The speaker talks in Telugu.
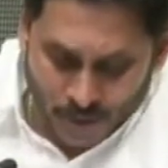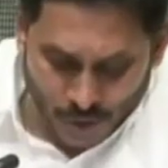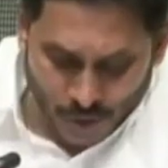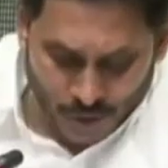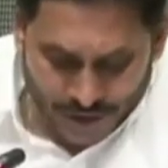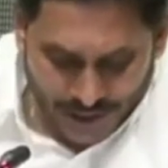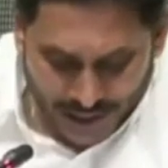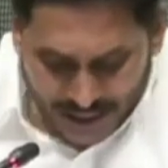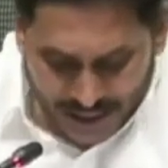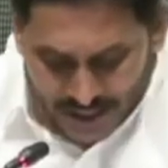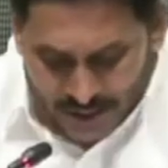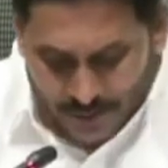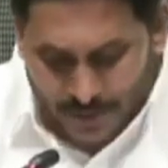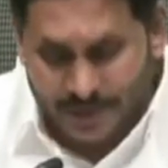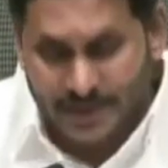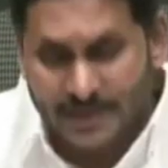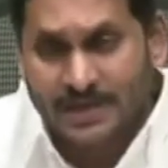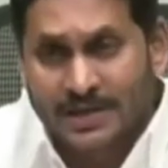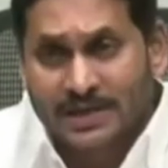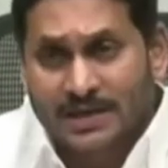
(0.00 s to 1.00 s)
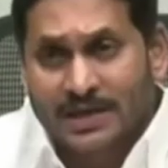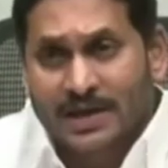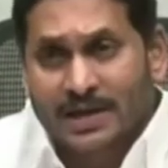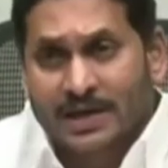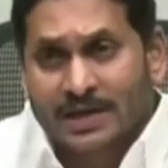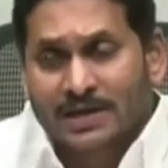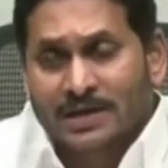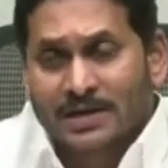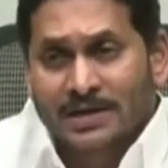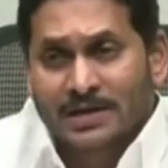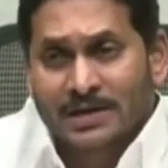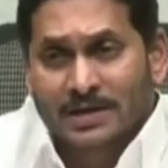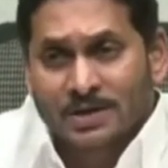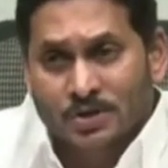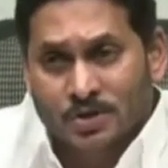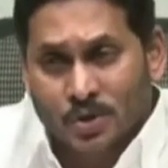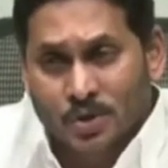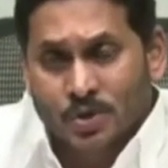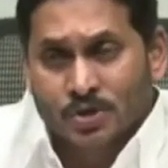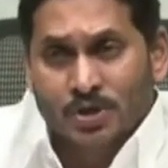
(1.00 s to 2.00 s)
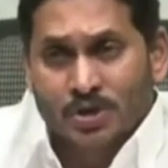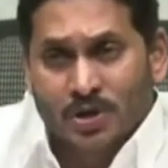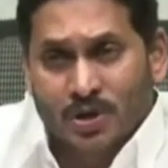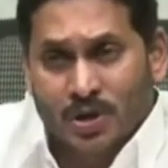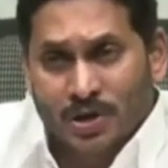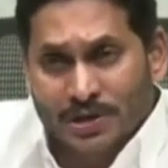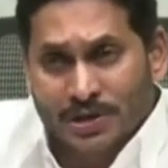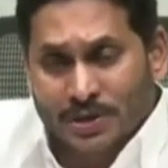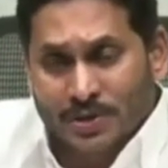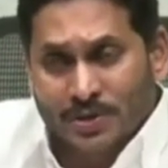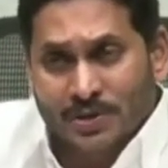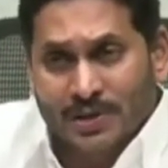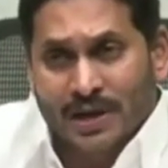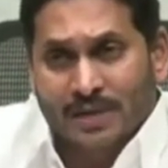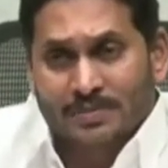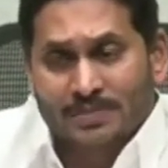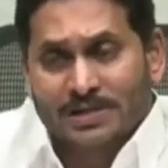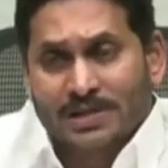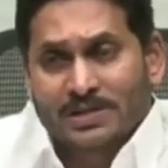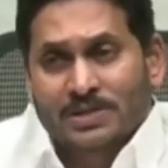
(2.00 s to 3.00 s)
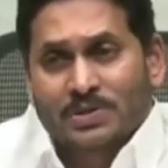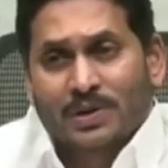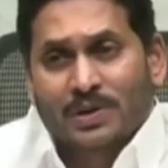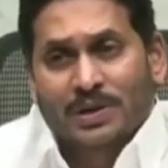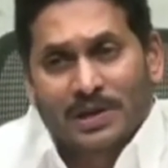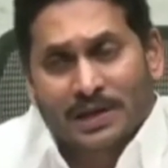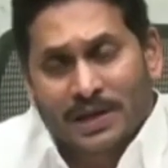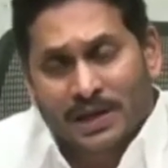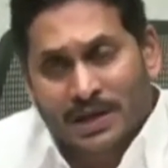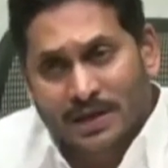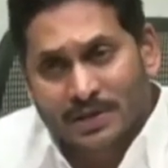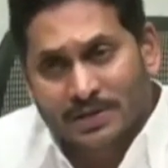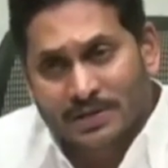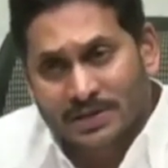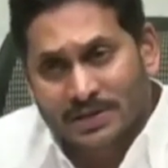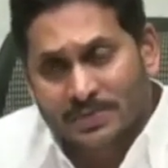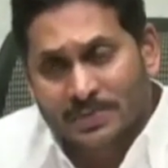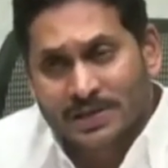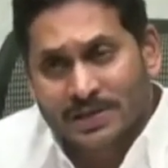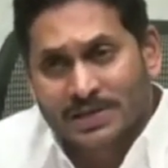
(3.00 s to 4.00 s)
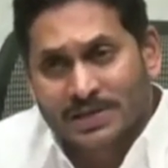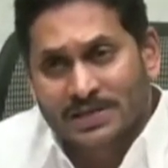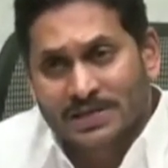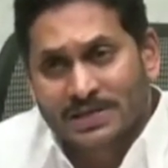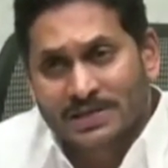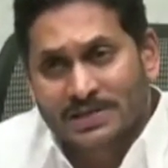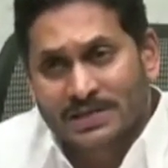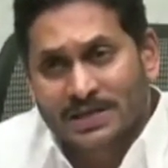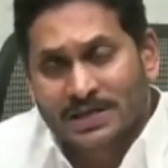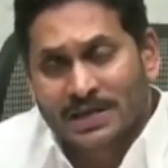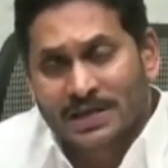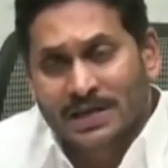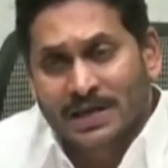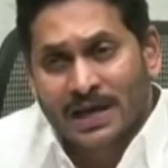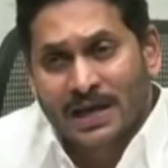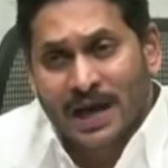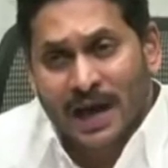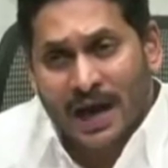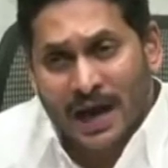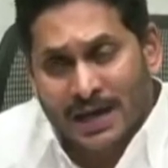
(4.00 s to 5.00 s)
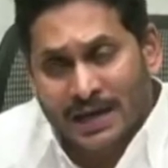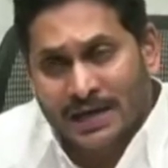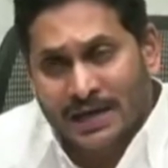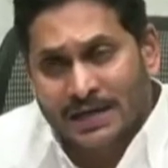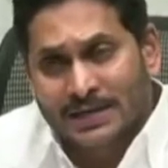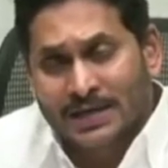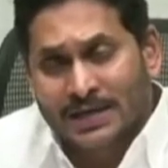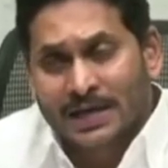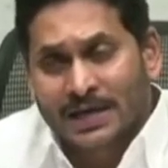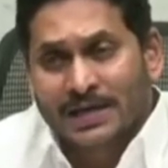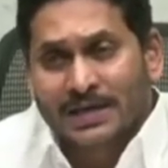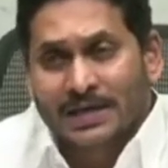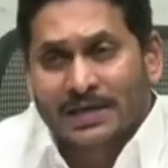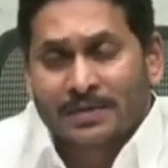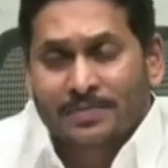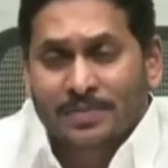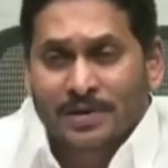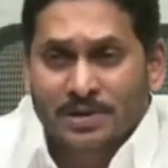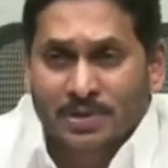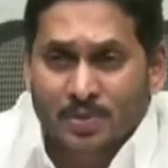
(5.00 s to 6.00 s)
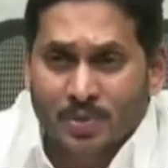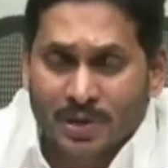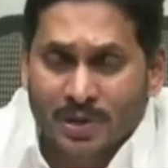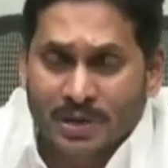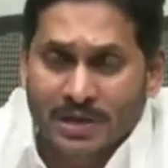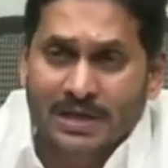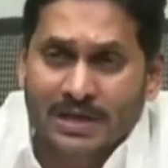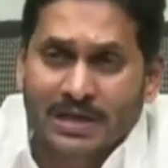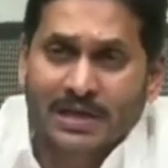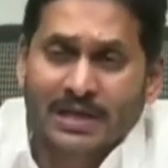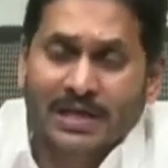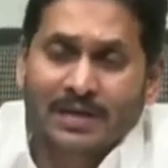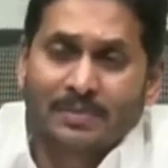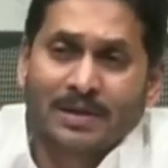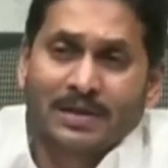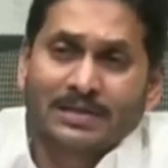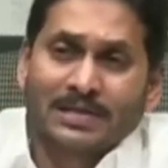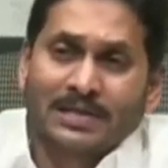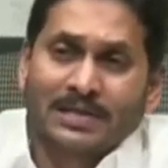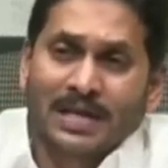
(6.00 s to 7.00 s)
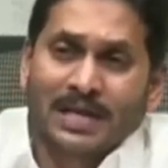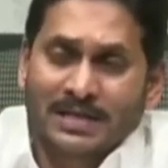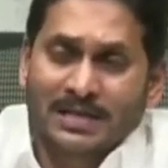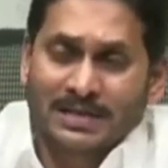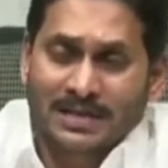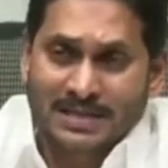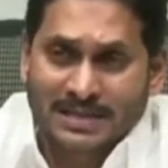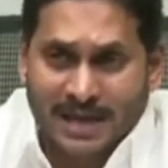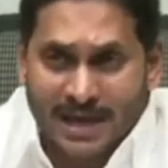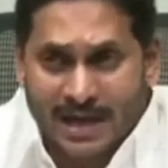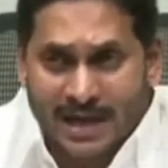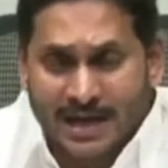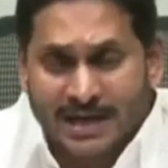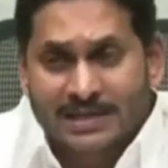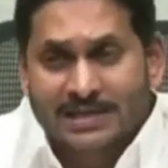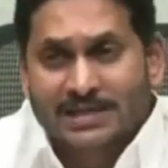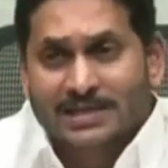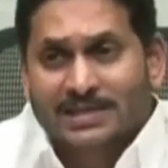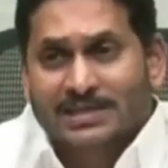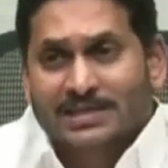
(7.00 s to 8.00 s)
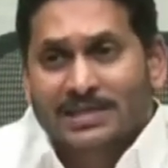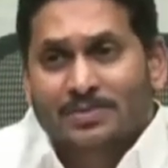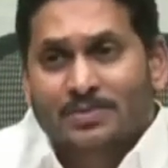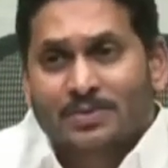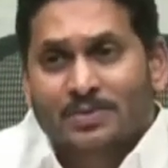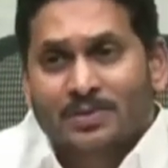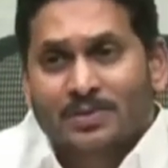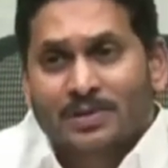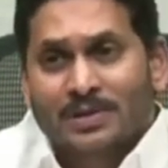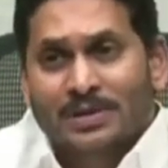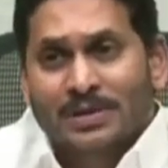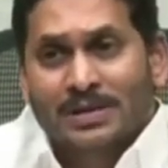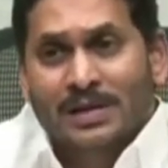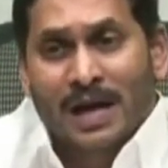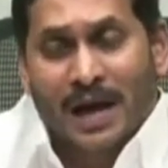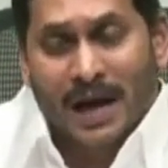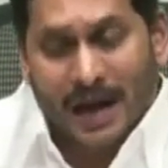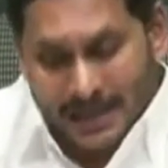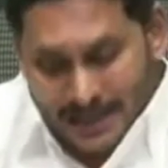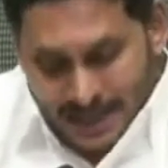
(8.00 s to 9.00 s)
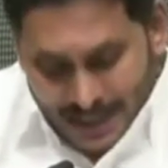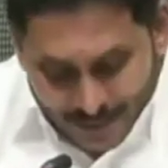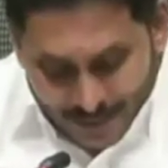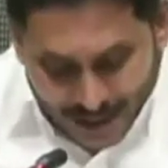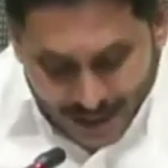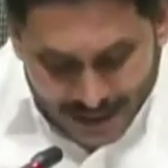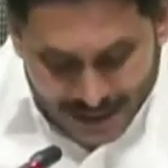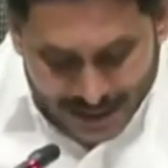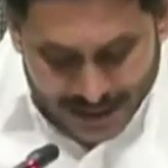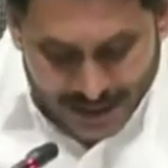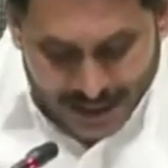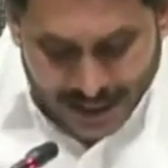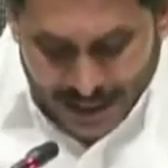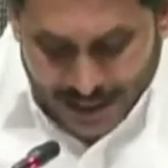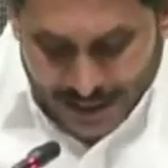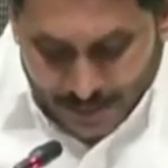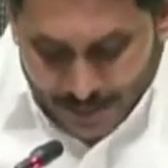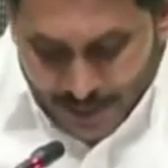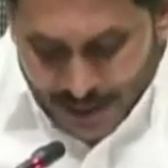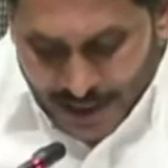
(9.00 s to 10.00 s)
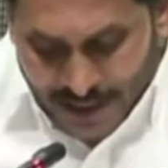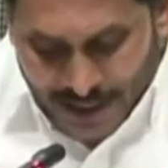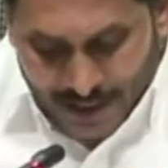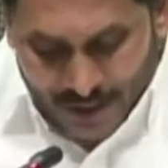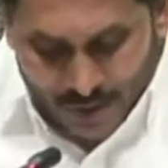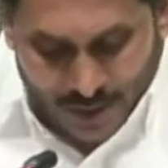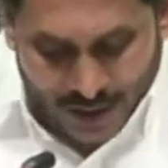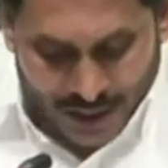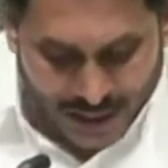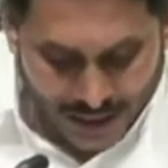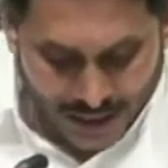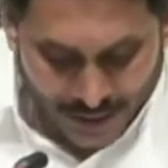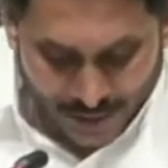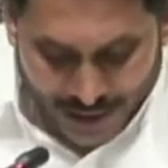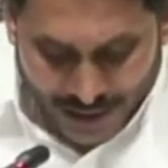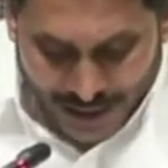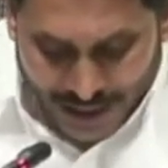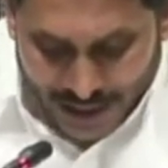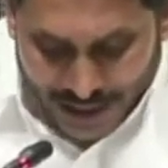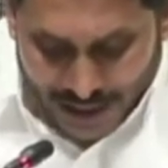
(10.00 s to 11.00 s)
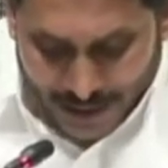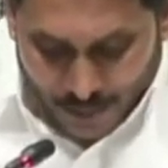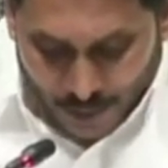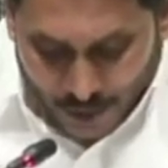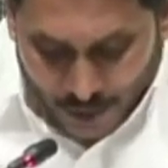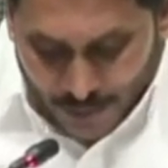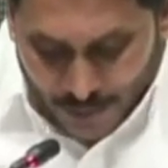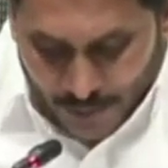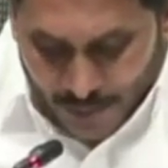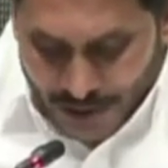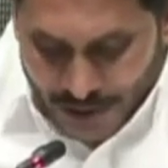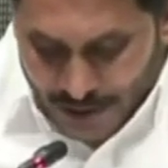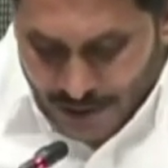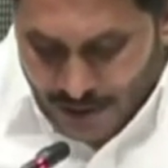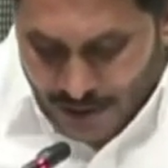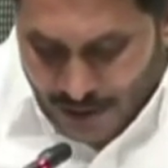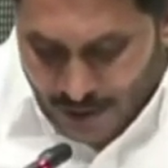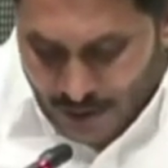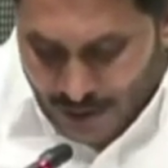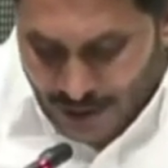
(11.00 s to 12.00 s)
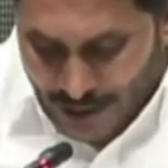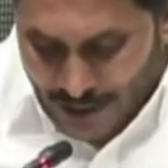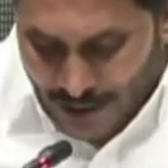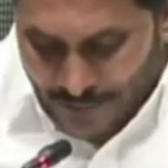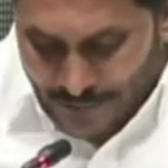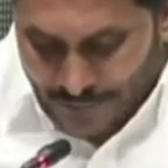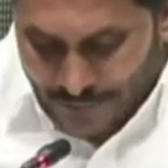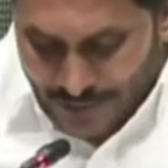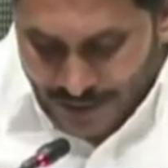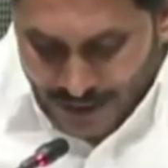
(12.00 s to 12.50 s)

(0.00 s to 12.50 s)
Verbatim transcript: ఎంతో ట్రాన్స్పరెంట్గా సోషల్ ఆడిట్లో గ్రామ సచివాలయాలలో డిస్ప్లే చేసి అర్హత కలిగిన ప్రతి ఒక్కరికి ఏ మాదిరిగా అయితే సహాయం చేశామో అదే మాదిరిగా ఇప్పటికీ కూడా ఎవరికైనా పొరపాటున కూడా